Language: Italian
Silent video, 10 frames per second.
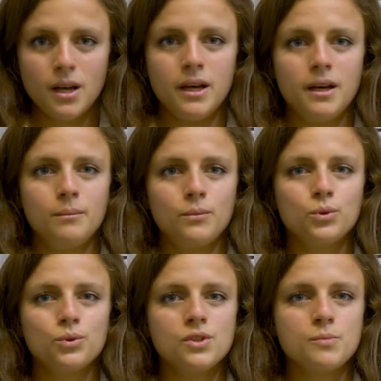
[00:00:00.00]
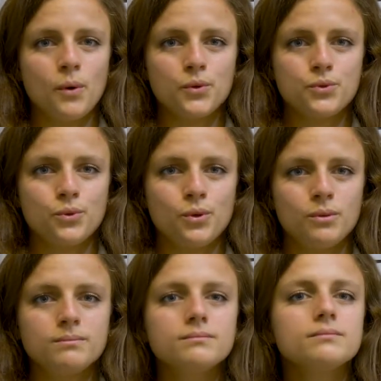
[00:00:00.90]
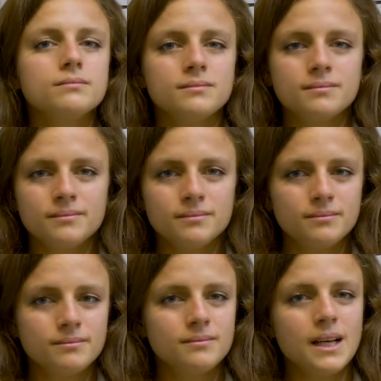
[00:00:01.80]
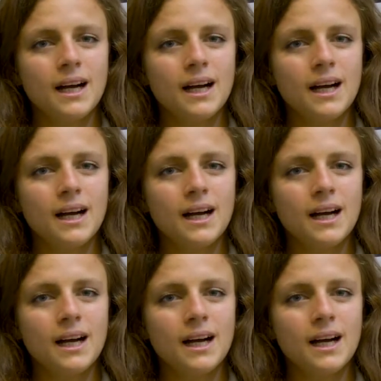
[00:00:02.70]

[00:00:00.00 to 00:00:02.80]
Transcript: eh, molto disposto mh, mm,